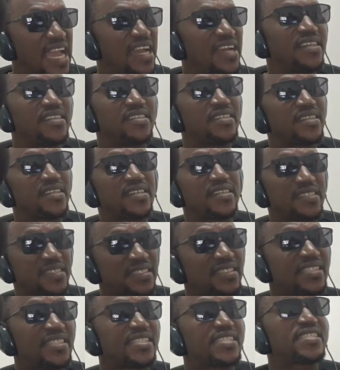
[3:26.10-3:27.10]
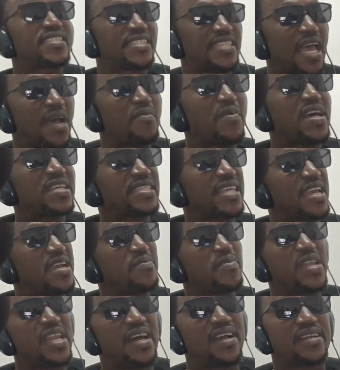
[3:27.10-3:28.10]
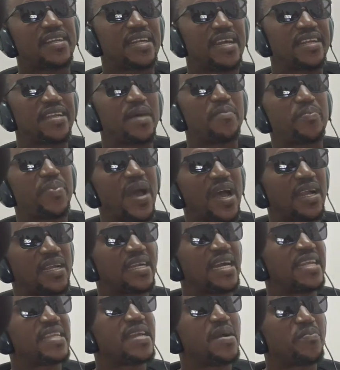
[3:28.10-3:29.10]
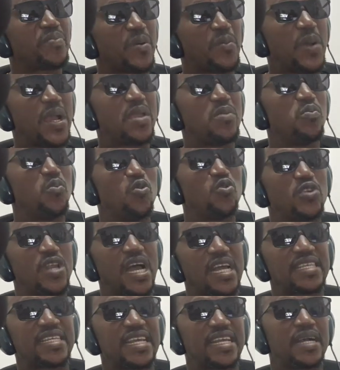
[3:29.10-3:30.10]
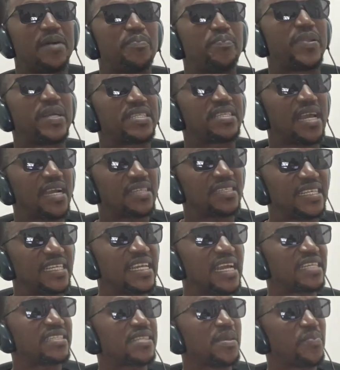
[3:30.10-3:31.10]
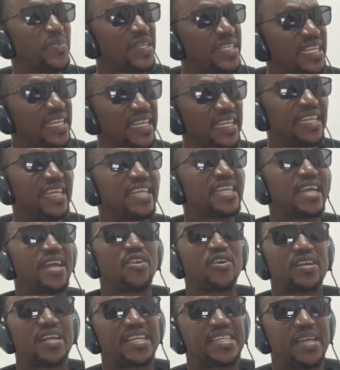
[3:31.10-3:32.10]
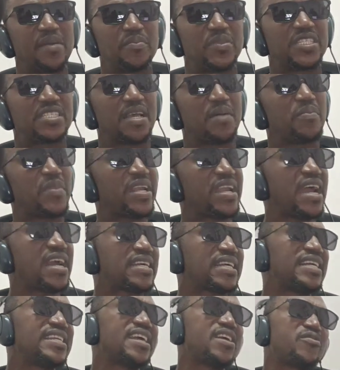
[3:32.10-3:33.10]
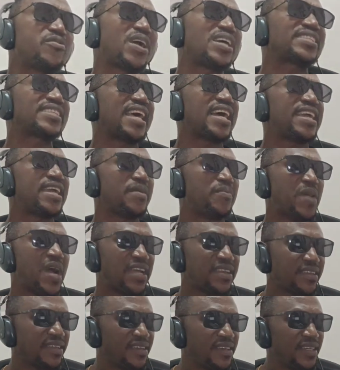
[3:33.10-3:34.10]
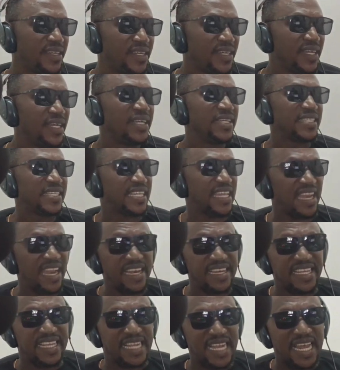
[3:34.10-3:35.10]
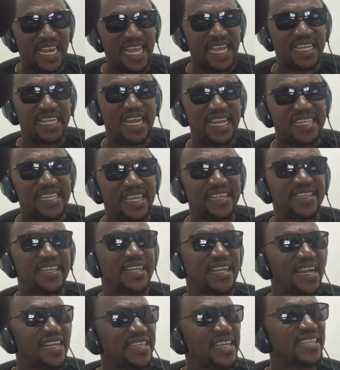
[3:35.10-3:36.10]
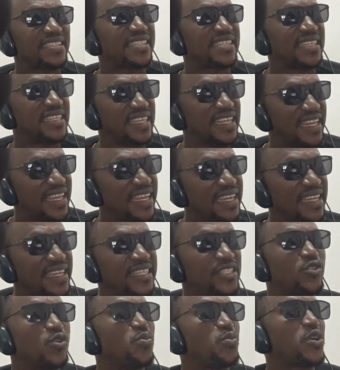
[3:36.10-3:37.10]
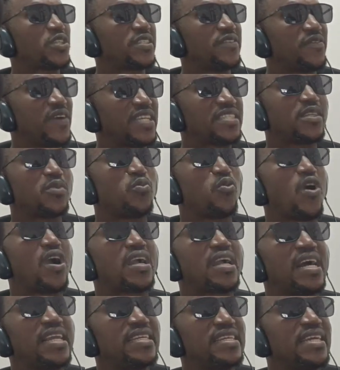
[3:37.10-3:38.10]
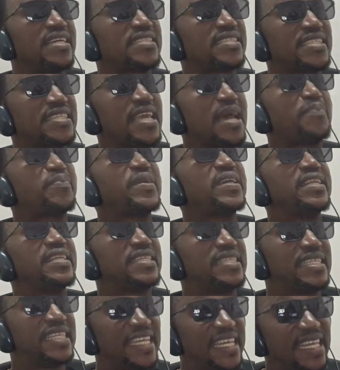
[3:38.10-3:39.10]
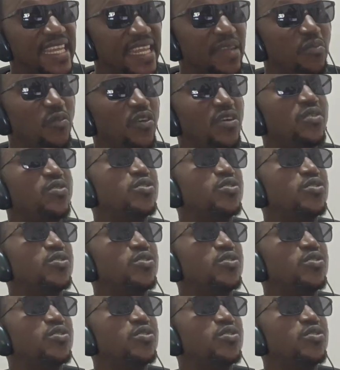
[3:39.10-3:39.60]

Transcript: yeah. Saya, untuk belajar untuk sama saya bilang, yeah, ya, kenapa ya. yeah, yeah. kalian pemain muda dengan pertandingan seperti ini, kalau yeah. kalian bisa menang, kalian rasa hebat. Yeah, yeah. Sekarang dikalah, kalian di kandang sendiri, itu motivasi buat kalian motivasi, siapin diri